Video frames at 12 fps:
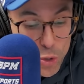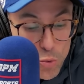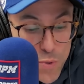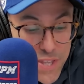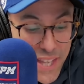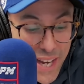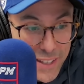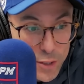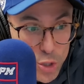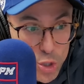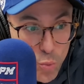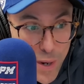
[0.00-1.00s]
8 ans et de
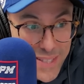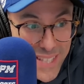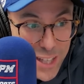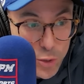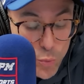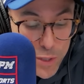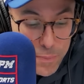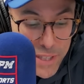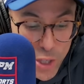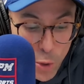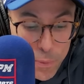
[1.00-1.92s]
68 millions.